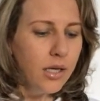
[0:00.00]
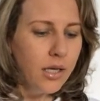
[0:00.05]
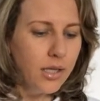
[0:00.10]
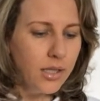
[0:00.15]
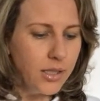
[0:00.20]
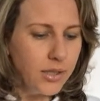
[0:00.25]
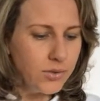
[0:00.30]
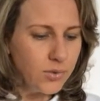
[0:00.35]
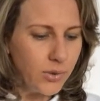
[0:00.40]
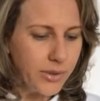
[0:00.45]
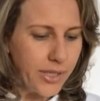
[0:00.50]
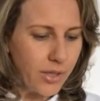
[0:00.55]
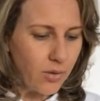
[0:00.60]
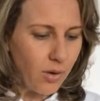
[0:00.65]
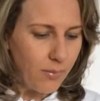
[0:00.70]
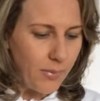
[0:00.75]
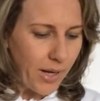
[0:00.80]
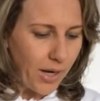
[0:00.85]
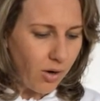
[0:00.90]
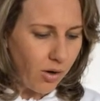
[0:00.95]
Ah, eu tô aqui
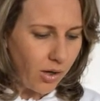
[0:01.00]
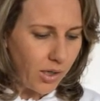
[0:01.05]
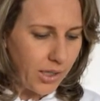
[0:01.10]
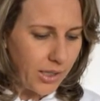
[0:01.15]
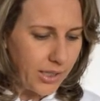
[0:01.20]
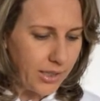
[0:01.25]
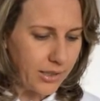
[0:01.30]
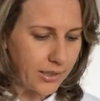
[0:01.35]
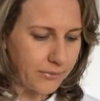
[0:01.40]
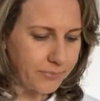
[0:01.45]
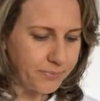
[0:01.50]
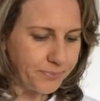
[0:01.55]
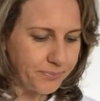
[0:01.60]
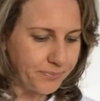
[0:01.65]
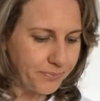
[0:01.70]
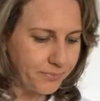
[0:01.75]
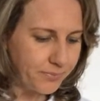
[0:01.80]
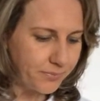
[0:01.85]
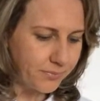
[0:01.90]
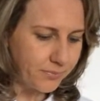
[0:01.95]
com a minha colinha
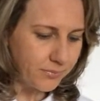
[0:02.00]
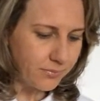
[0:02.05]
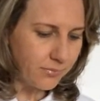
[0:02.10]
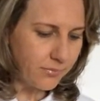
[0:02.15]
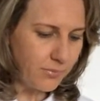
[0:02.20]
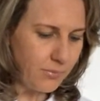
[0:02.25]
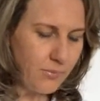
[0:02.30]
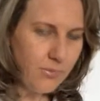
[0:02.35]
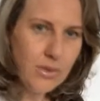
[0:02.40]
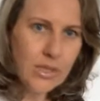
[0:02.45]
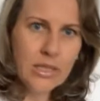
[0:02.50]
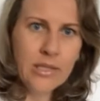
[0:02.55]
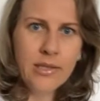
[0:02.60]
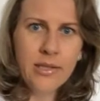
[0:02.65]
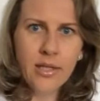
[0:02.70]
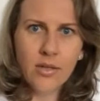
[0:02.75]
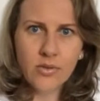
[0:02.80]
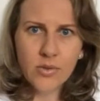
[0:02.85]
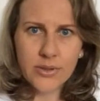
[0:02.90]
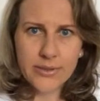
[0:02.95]

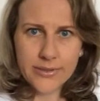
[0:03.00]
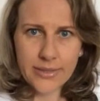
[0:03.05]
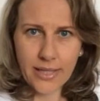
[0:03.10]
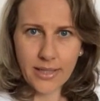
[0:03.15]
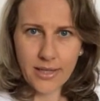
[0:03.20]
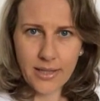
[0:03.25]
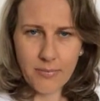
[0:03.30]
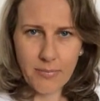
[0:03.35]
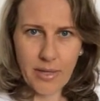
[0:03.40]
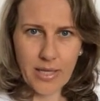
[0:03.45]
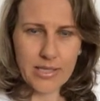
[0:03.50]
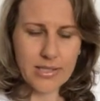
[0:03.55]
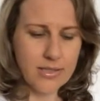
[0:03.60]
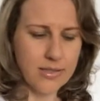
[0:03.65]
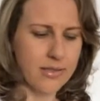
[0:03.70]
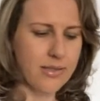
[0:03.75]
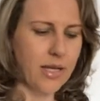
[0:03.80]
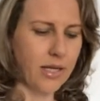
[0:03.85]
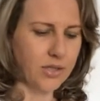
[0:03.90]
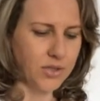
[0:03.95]
então, nos sete
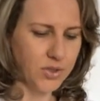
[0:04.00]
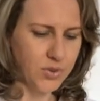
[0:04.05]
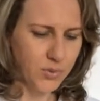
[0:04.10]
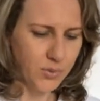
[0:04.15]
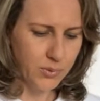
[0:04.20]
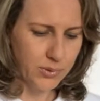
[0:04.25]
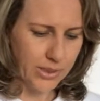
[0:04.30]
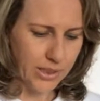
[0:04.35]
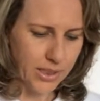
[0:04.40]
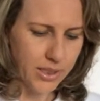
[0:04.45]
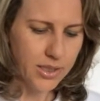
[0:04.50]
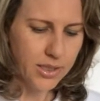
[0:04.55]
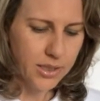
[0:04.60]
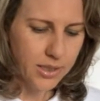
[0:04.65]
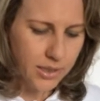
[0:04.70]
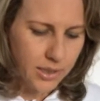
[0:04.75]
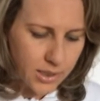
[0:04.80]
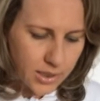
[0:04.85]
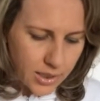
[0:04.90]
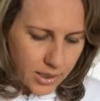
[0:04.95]
meses da Júlia,
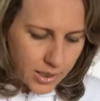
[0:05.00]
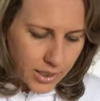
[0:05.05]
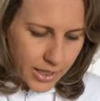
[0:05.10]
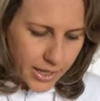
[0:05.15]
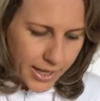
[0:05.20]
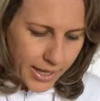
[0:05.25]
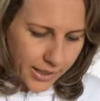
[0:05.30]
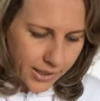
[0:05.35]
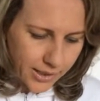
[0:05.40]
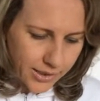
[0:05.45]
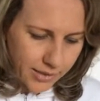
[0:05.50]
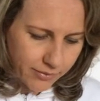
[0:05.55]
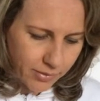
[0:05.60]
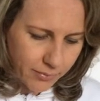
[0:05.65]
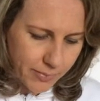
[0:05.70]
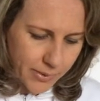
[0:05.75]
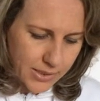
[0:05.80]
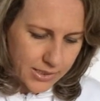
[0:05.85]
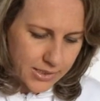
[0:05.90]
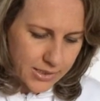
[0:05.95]
ela
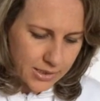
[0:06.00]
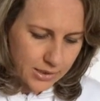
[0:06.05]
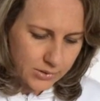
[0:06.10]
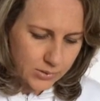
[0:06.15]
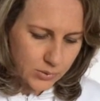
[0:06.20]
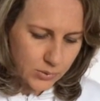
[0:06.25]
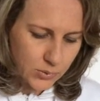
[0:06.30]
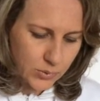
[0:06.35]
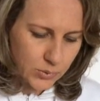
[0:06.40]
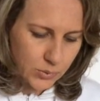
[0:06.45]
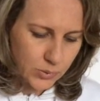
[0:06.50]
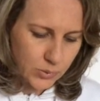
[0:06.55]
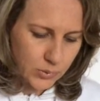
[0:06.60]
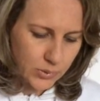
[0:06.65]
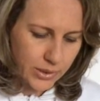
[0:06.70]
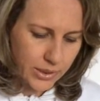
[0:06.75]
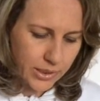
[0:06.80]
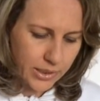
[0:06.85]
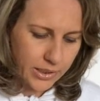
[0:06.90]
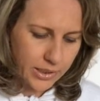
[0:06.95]
estava pesando
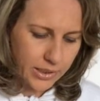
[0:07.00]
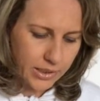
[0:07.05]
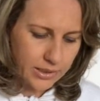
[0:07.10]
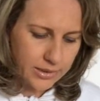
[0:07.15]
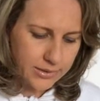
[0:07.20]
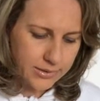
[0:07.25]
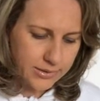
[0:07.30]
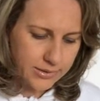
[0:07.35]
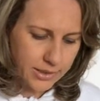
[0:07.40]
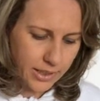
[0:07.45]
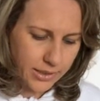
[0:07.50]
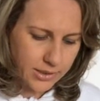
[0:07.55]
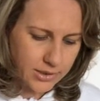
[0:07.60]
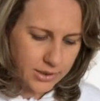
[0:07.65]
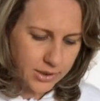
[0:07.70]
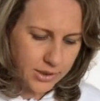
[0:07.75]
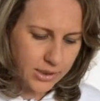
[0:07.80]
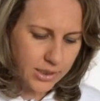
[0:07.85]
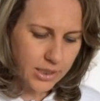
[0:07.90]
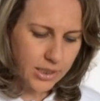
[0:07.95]
é,
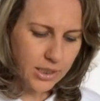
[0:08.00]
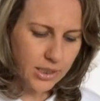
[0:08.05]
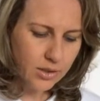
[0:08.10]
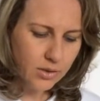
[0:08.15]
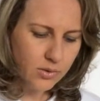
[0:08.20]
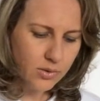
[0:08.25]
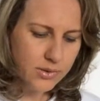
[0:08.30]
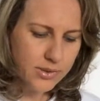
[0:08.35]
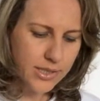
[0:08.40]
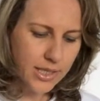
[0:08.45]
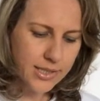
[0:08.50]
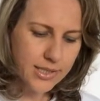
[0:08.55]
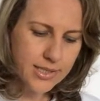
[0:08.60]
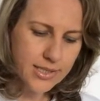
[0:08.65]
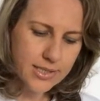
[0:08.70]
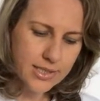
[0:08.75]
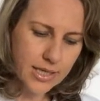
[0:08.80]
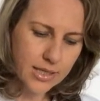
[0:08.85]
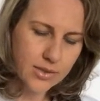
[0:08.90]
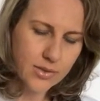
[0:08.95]
7 kg
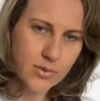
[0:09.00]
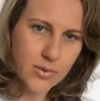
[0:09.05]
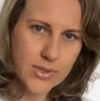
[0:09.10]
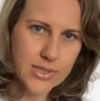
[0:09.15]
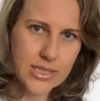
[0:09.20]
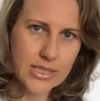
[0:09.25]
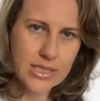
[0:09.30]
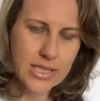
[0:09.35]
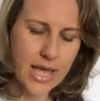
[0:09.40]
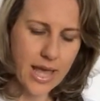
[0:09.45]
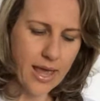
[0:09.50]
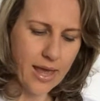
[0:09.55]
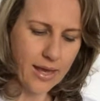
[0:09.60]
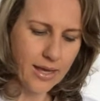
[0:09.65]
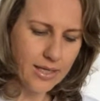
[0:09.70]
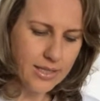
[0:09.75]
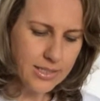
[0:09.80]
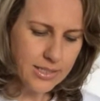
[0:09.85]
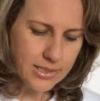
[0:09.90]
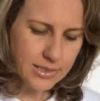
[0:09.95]

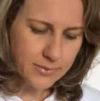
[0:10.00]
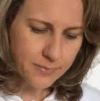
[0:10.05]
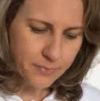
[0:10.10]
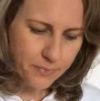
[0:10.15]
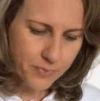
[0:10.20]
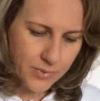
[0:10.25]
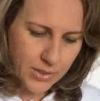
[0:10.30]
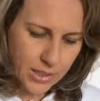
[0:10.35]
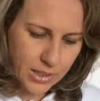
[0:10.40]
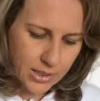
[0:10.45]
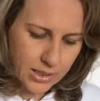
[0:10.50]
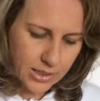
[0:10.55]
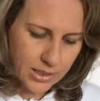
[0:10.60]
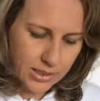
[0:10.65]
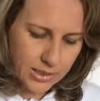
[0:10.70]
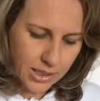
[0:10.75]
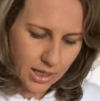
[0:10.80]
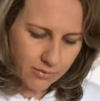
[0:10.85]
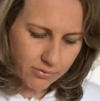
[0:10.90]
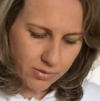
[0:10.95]
710 e
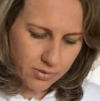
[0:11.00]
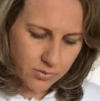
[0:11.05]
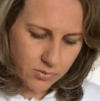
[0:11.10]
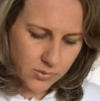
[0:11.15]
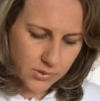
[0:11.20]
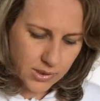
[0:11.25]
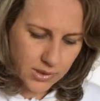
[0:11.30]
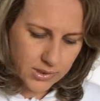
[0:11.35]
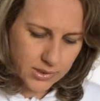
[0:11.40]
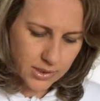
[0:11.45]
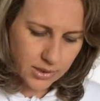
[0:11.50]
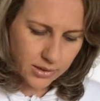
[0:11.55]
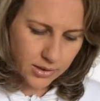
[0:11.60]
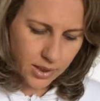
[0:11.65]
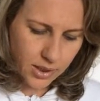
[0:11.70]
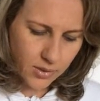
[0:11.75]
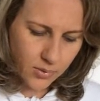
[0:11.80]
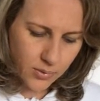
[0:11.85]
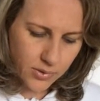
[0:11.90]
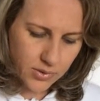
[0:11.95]
estava com
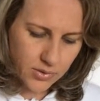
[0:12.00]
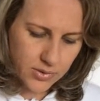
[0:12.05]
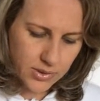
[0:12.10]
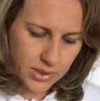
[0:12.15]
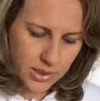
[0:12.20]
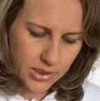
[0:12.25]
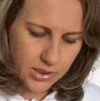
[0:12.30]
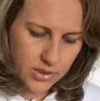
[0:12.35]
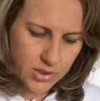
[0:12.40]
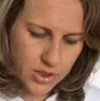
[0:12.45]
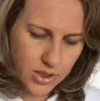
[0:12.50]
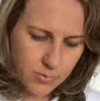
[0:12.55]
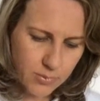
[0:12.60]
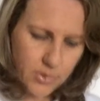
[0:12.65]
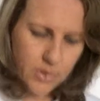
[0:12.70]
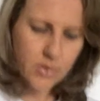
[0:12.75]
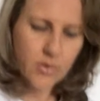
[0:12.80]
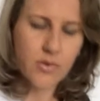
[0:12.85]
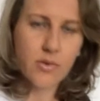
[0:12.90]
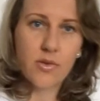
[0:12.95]
68
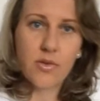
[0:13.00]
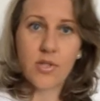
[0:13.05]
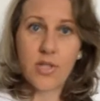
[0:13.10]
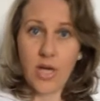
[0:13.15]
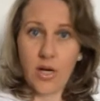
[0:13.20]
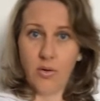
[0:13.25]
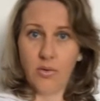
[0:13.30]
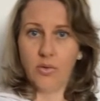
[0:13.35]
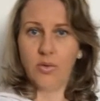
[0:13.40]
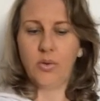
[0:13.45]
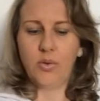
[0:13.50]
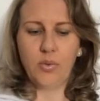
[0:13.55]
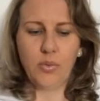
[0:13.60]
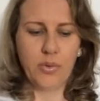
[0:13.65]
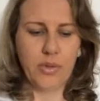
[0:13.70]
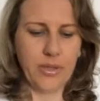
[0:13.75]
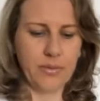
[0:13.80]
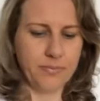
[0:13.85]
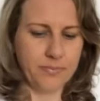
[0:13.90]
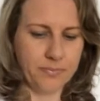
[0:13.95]
centímetros de
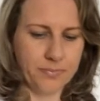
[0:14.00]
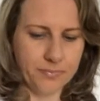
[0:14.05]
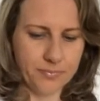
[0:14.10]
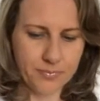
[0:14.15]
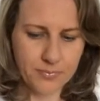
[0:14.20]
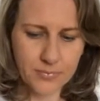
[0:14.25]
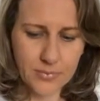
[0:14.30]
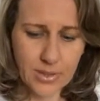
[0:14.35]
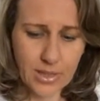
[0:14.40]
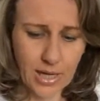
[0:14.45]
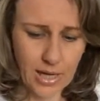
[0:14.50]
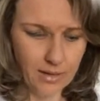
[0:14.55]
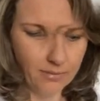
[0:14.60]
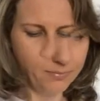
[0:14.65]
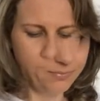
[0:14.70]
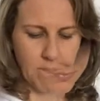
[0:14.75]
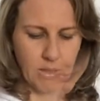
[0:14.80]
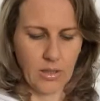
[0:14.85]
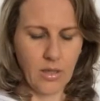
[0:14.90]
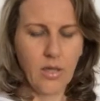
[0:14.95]
altura,
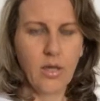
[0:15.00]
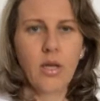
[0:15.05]
tá?